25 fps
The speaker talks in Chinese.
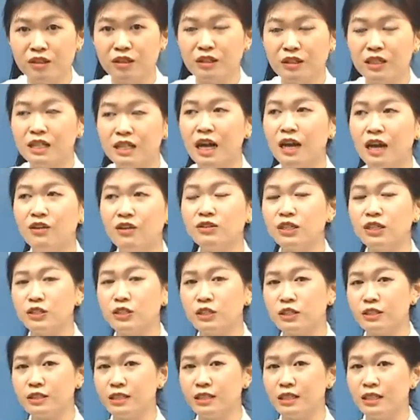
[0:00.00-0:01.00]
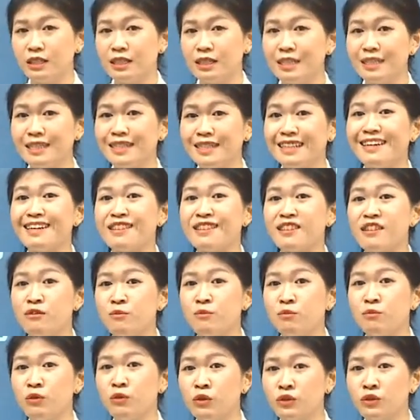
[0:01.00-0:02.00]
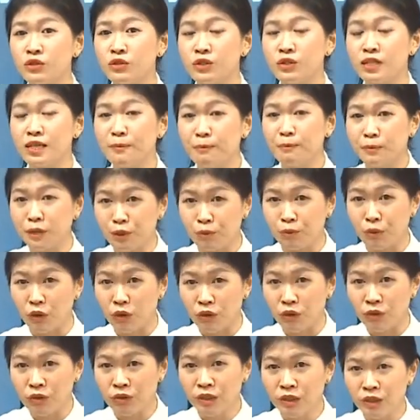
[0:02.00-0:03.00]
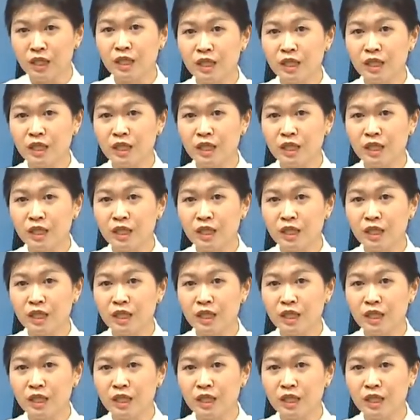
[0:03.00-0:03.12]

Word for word: 然后第十七 decimo septimo，